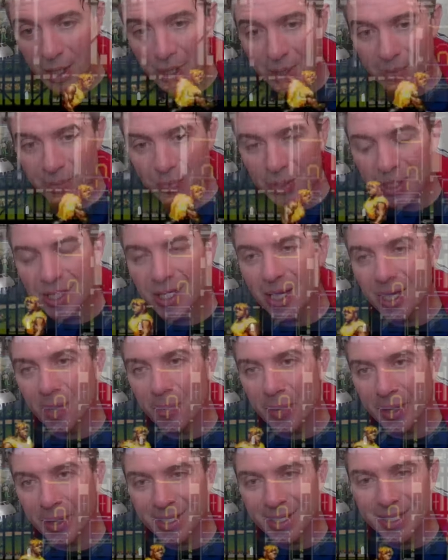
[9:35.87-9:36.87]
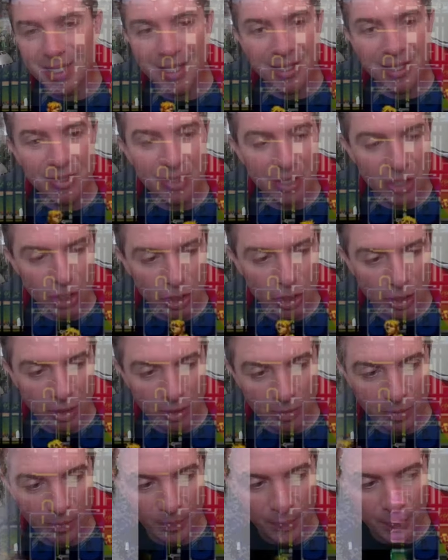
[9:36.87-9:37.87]
mais qui apparaissait
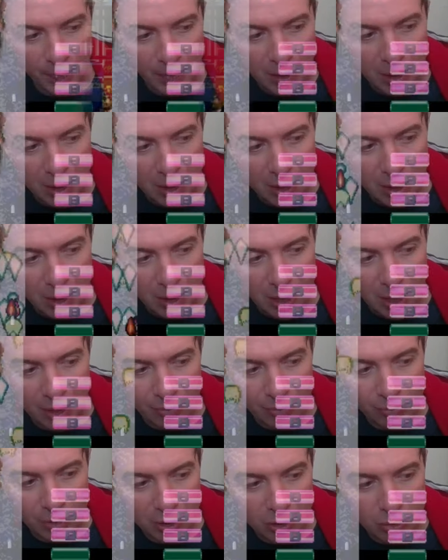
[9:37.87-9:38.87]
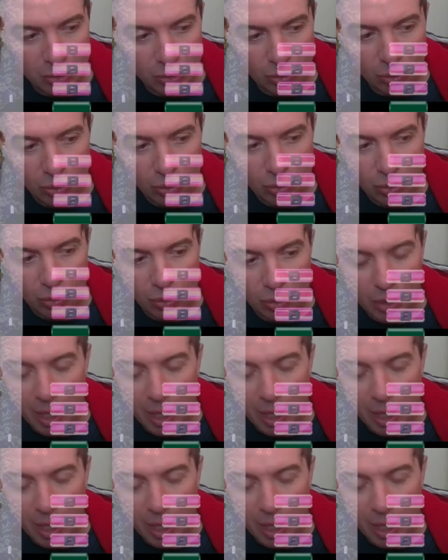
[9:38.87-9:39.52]
déjà avec la